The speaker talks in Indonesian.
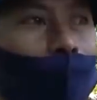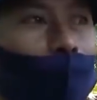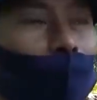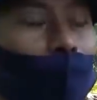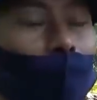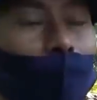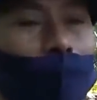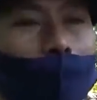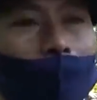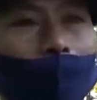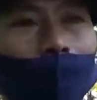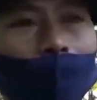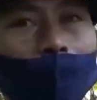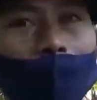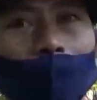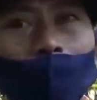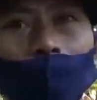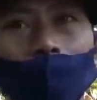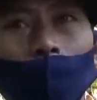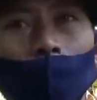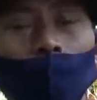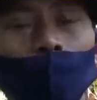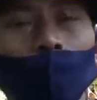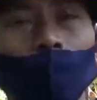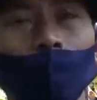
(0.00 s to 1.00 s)
pesawat
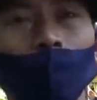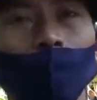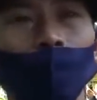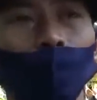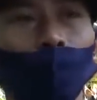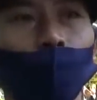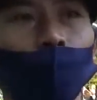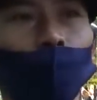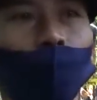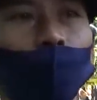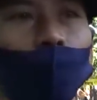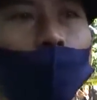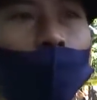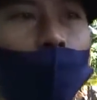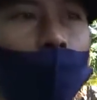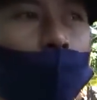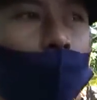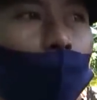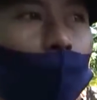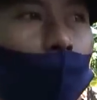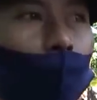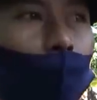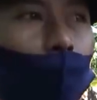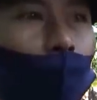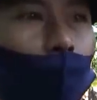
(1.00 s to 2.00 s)
helikopter itu.
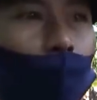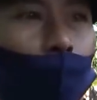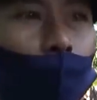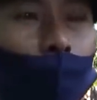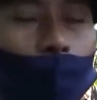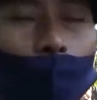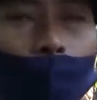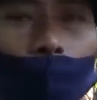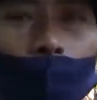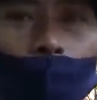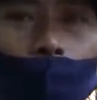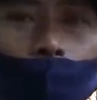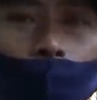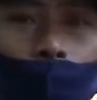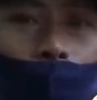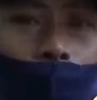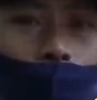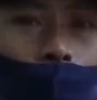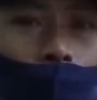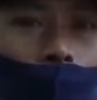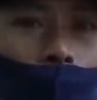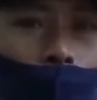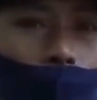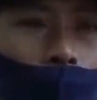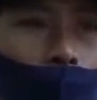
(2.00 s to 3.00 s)

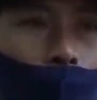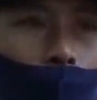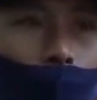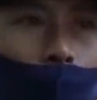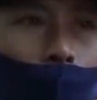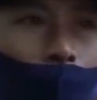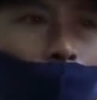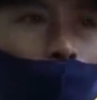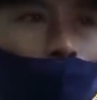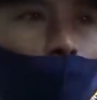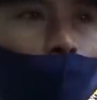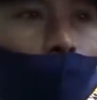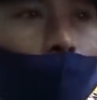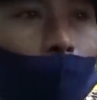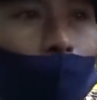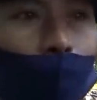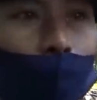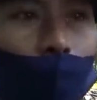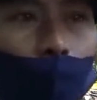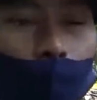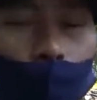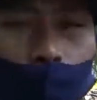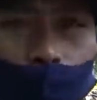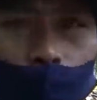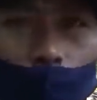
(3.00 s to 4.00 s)
Uh, langsung jatuh
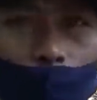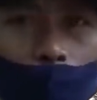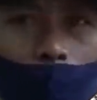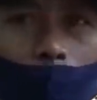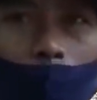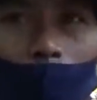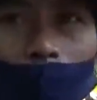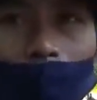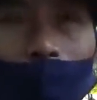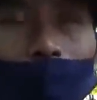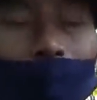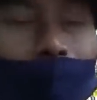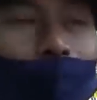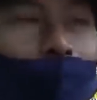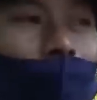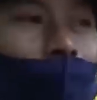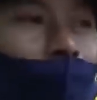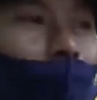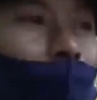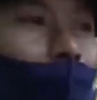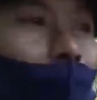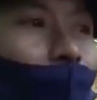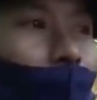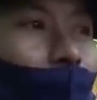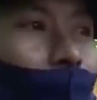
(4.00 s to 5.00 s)
buak.
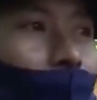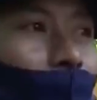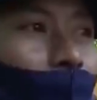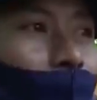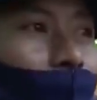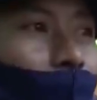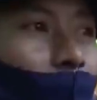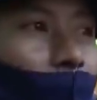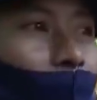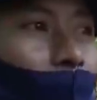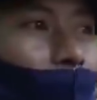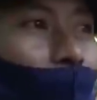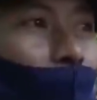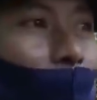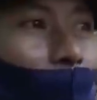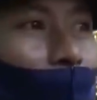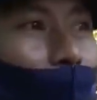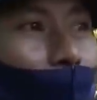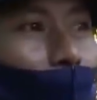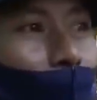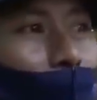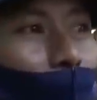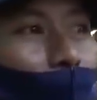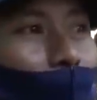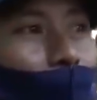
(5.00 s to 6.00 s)
Saya kan
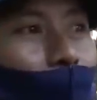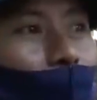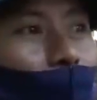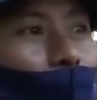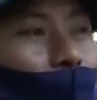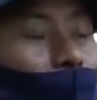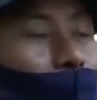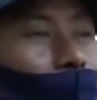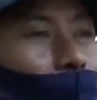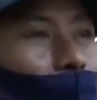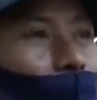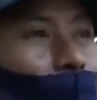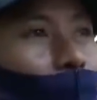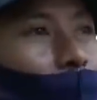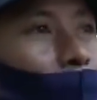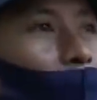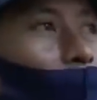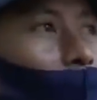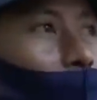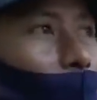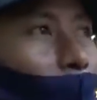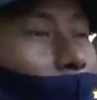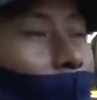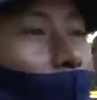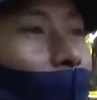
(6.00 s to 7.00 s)
waktu saya
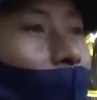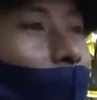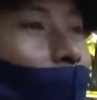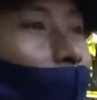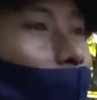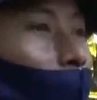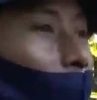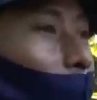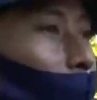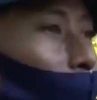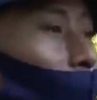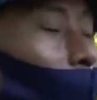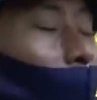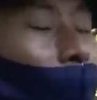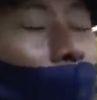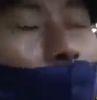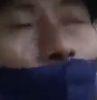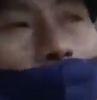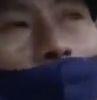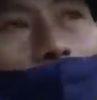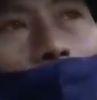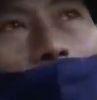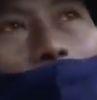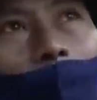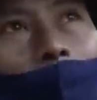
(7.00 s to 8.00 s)
cari keluar,
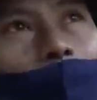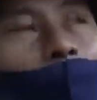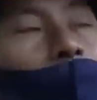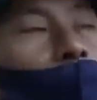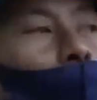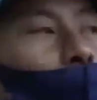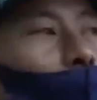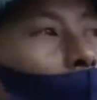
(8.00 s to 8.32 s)
ada